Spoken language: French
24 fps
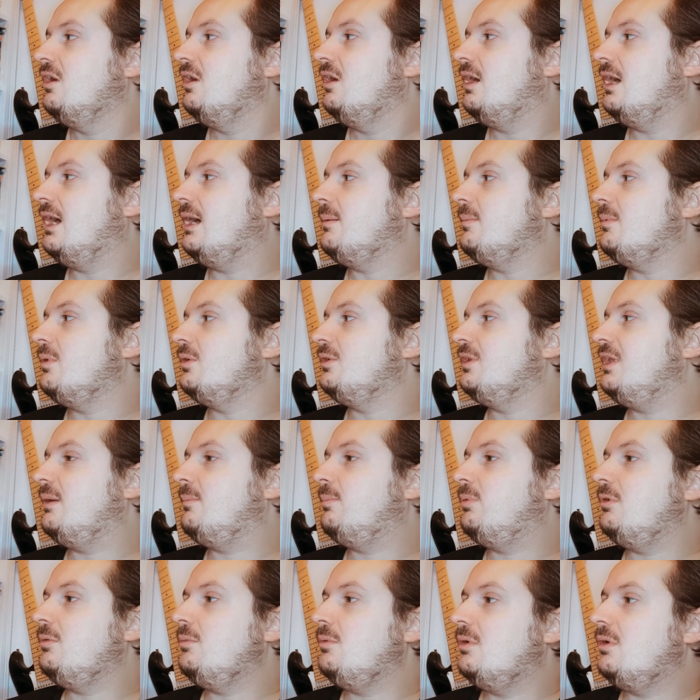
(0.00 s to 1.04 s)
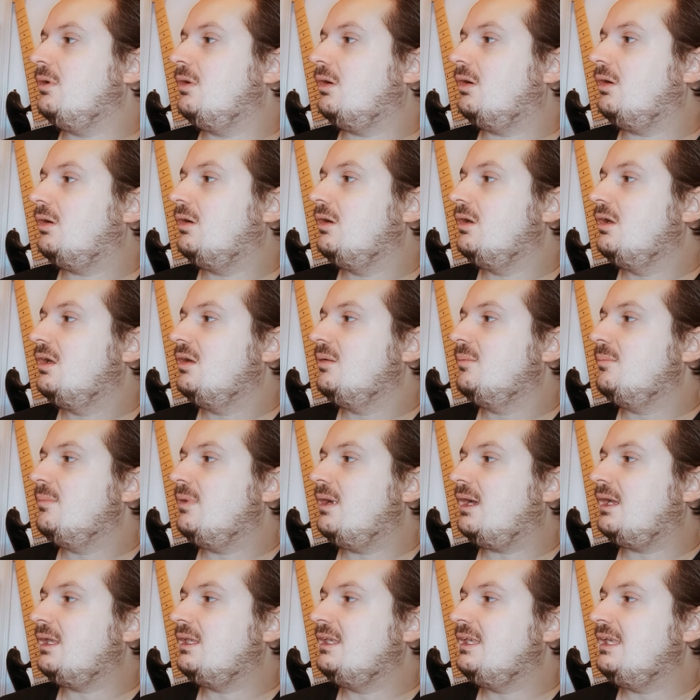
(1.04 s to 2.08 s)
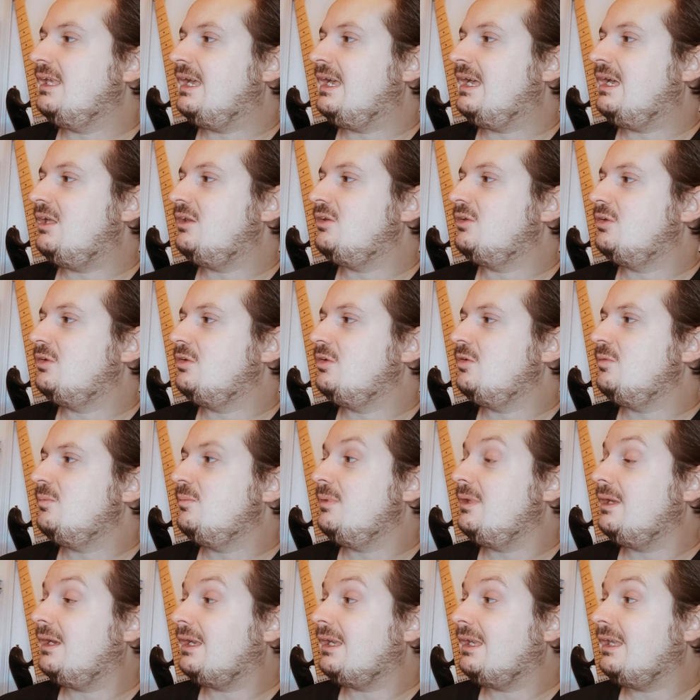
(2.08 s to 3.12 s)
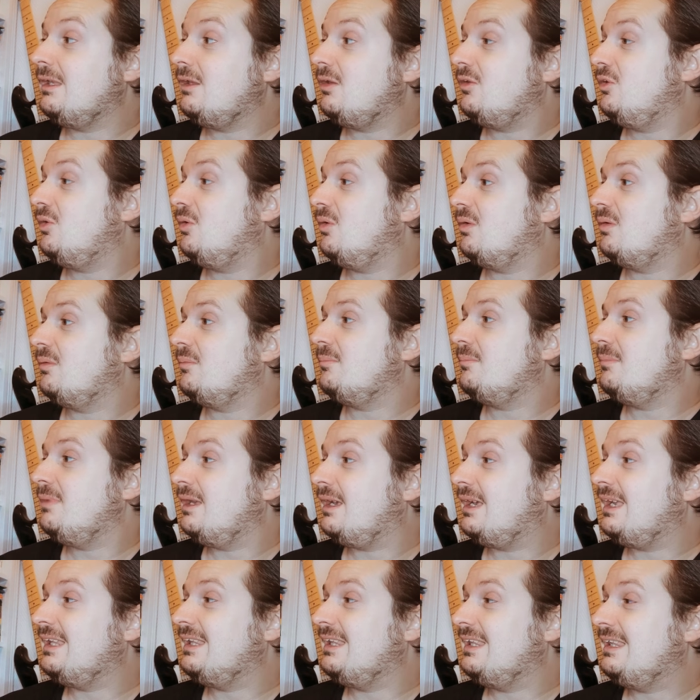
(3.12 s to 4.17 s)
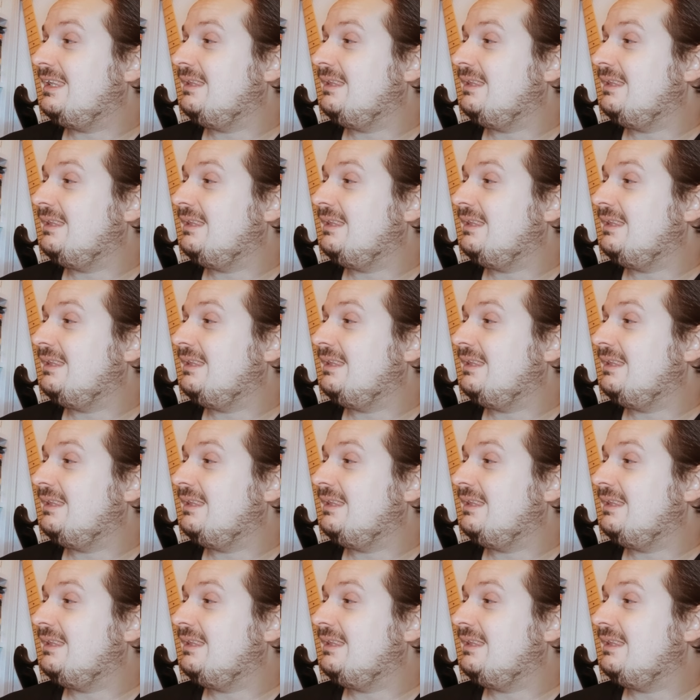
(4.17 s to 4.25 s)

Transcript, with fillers: Amanda Plumer, Maria de Mered... Mered...